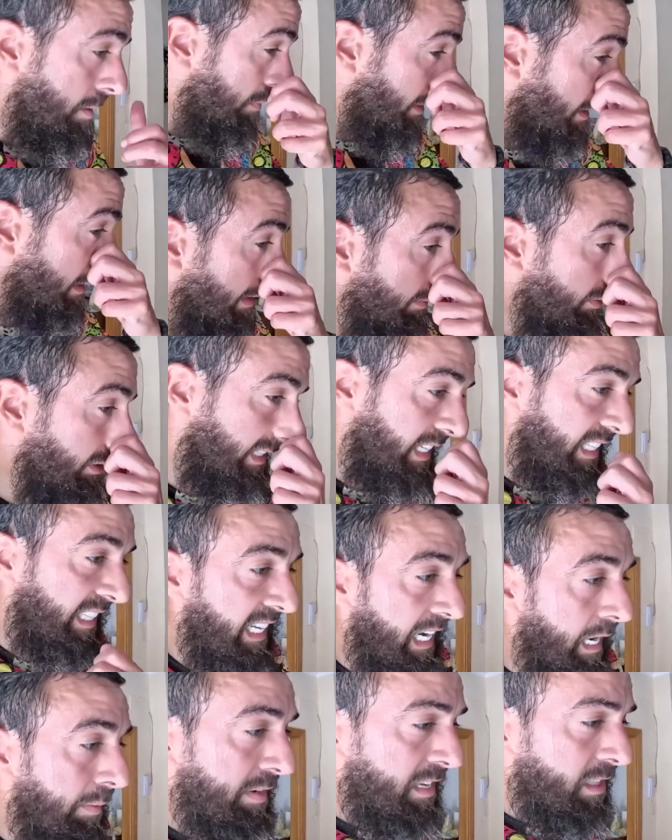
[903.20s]
pero vamos,
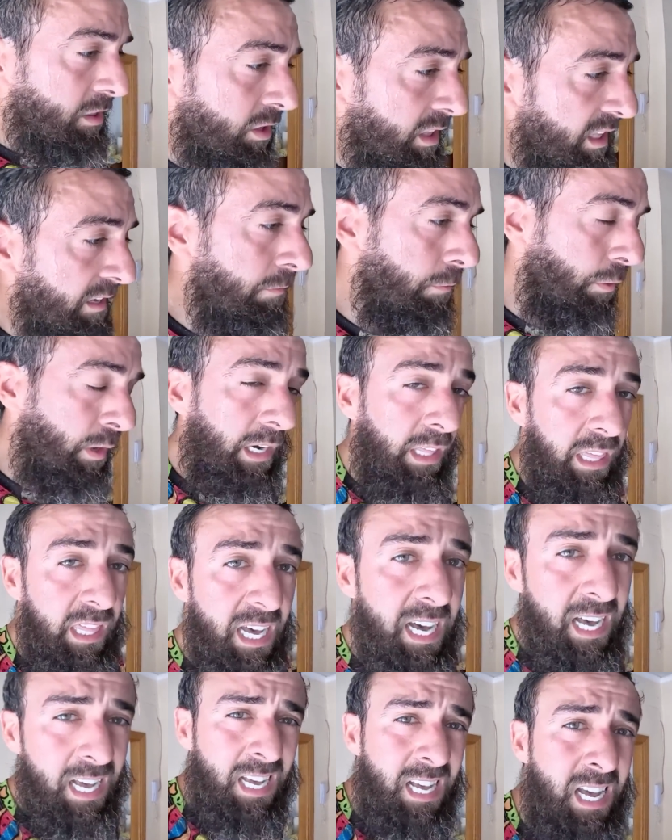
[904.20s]
entrenamiento de
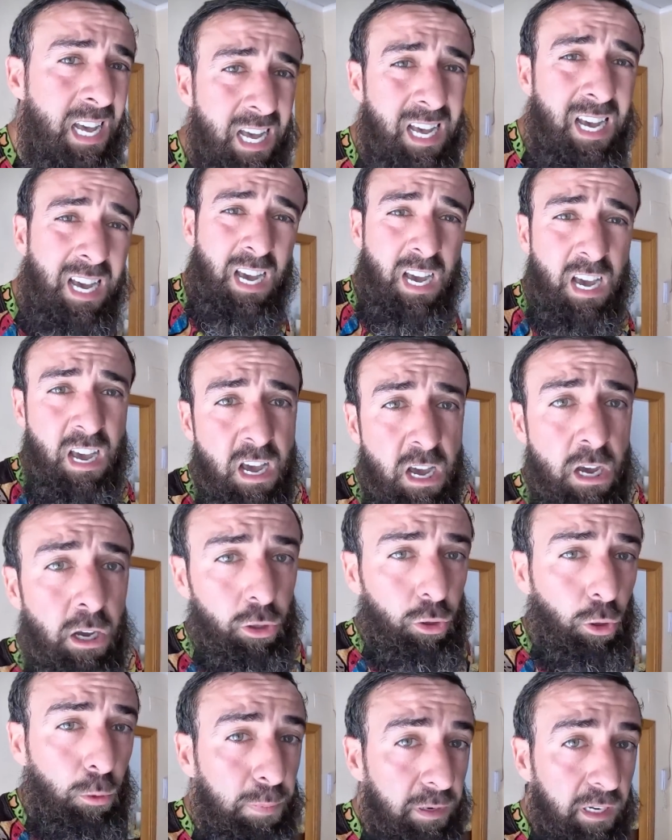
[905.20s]
fuerza
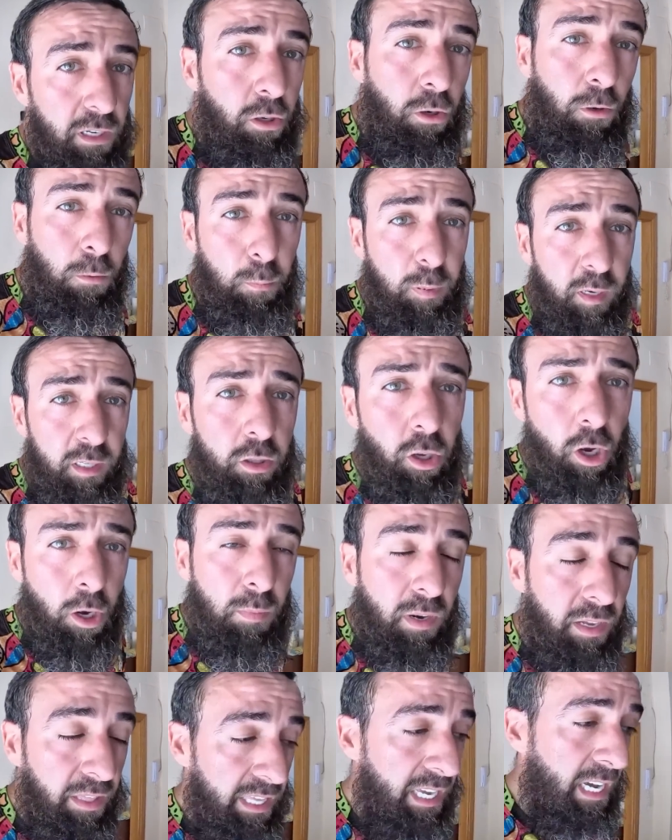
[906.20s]
súper completo
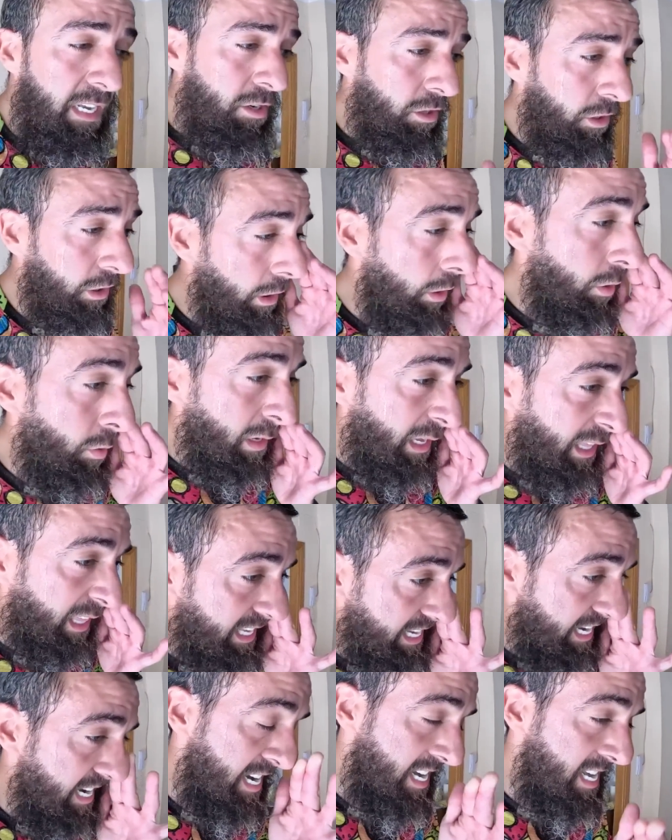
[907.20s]
como hacía años que no lo
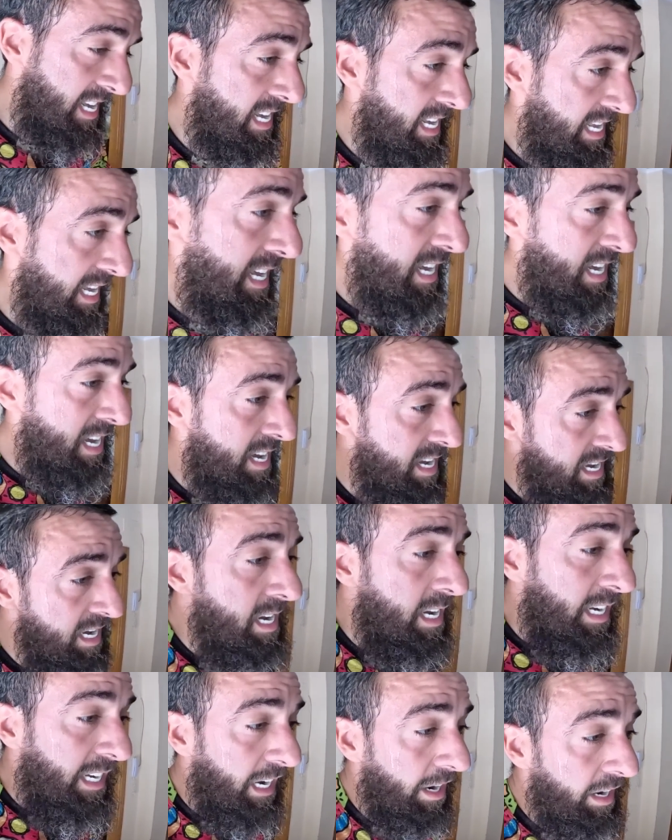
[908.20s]
hacía.
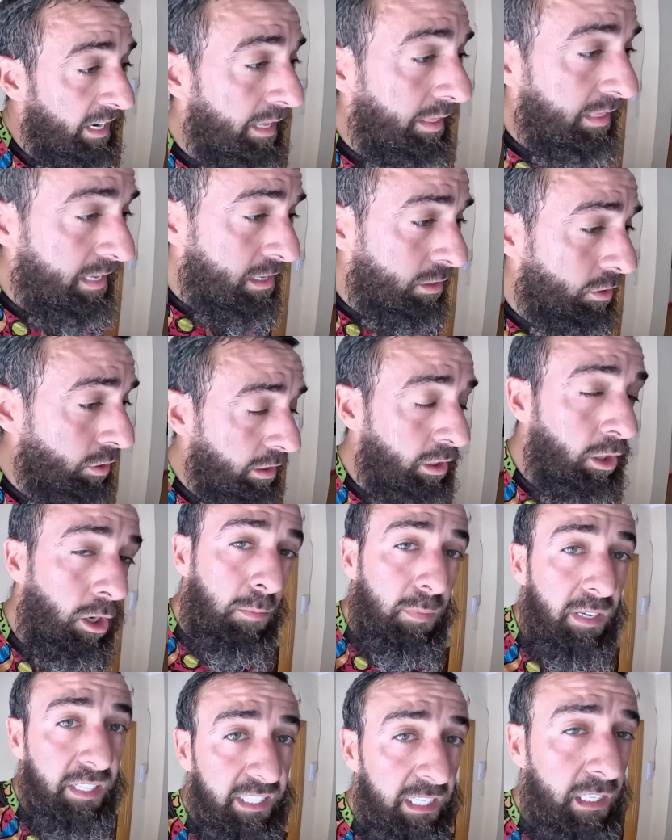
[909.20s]
Y ahora 5
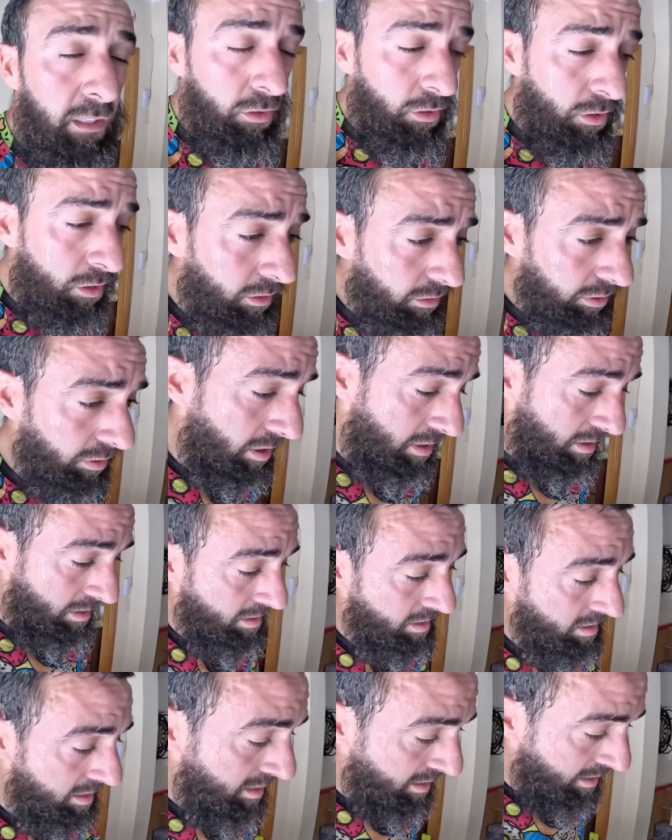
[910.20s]
kilometritos,
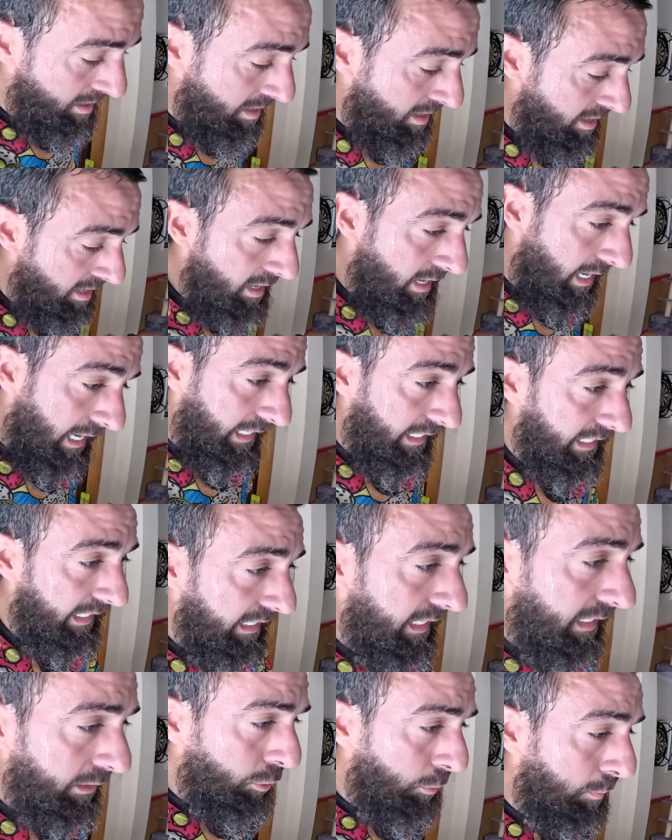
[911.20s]

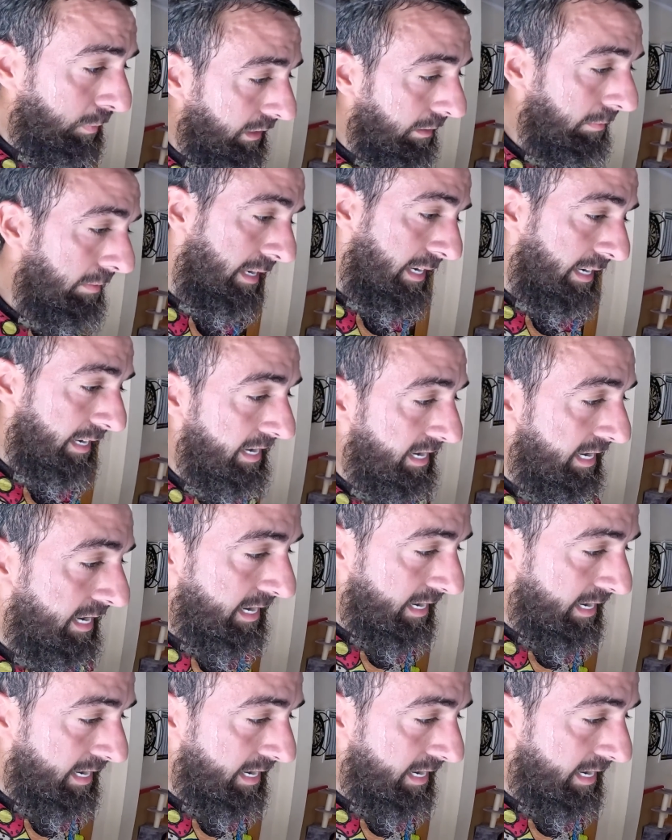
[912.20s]
así que súper bien.